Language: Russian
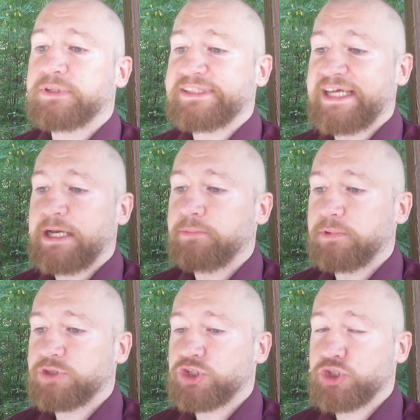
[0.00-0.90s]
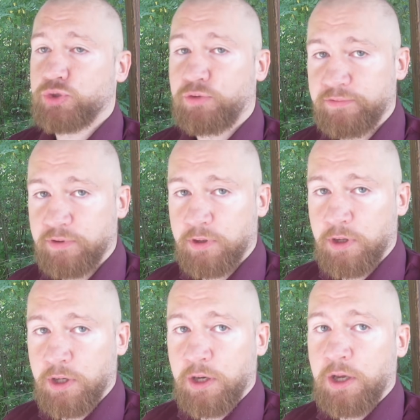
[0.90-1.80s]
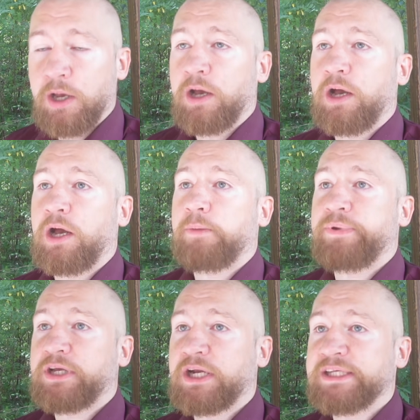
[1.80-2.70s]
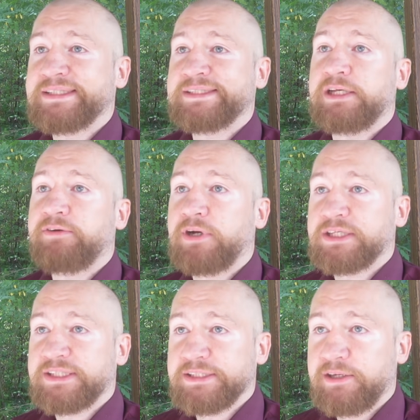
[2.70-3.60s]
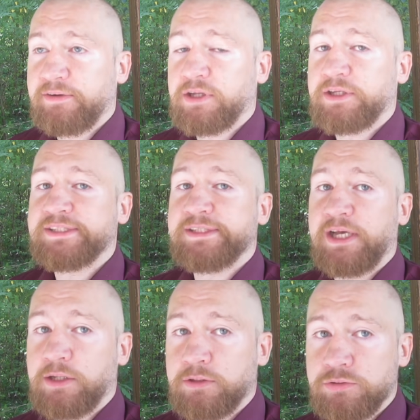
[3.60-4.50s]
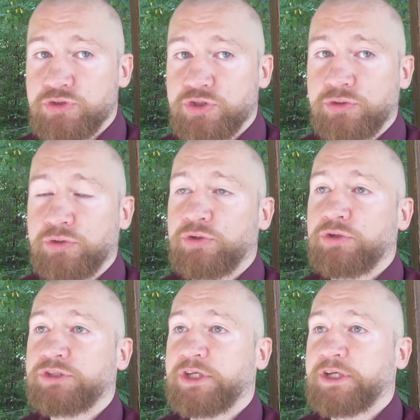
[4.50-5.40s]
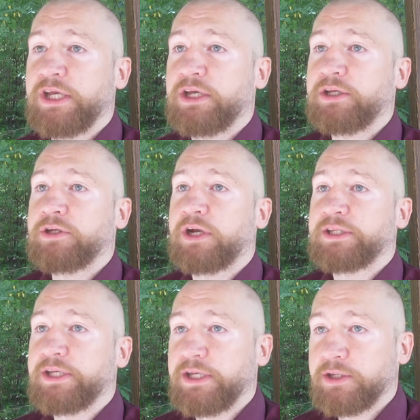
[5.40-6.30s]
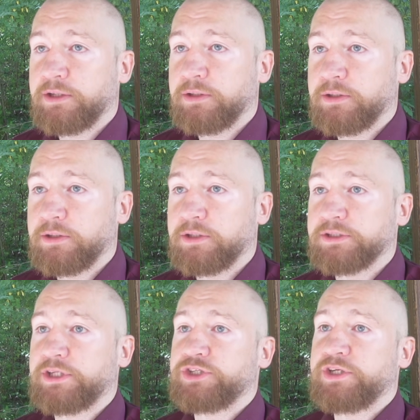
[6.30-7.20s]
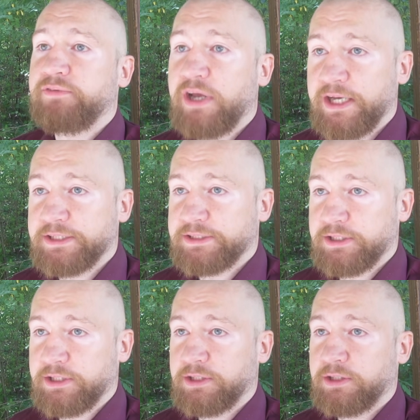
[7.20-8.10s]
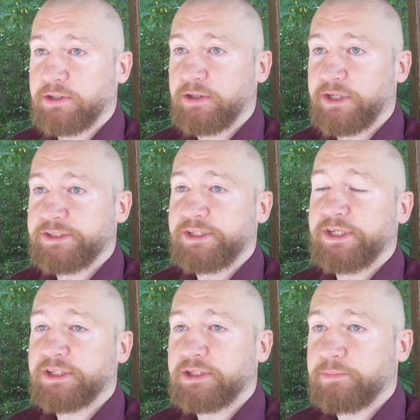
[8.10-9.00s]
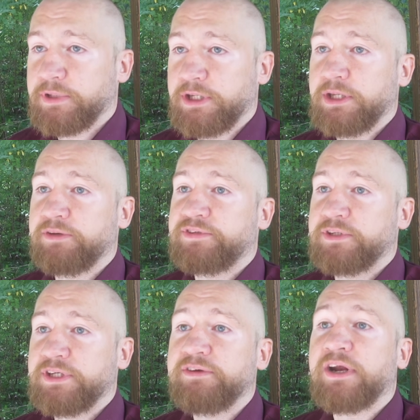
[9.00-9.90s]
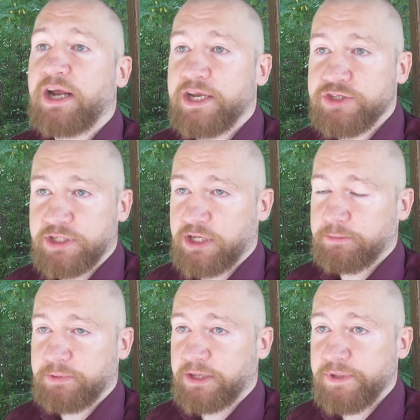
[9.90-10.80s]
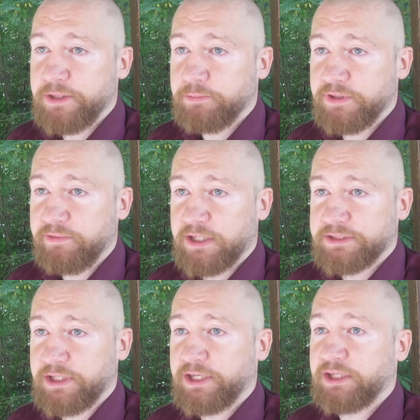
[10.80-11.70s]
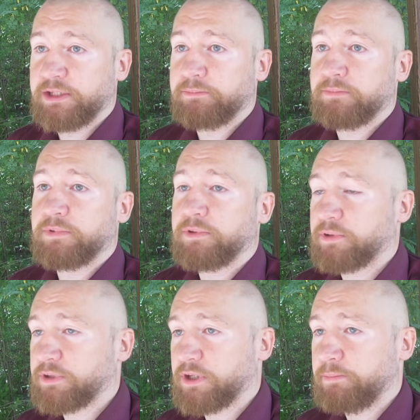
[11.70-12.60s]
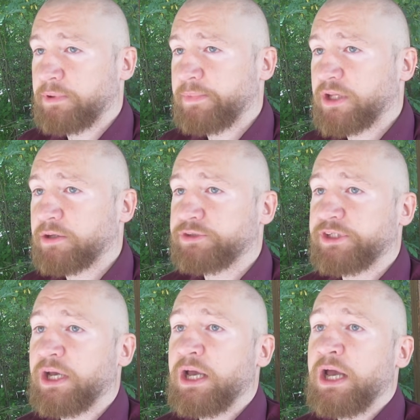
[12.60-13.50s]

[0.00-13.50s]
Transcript: сам Шишов, а, прекрасно знавал, осознавал и знал, что Сергей Коротких э, значит, является резидентом и, раньше, как, как минимум, являлся агентом э, КГБ Беларуси.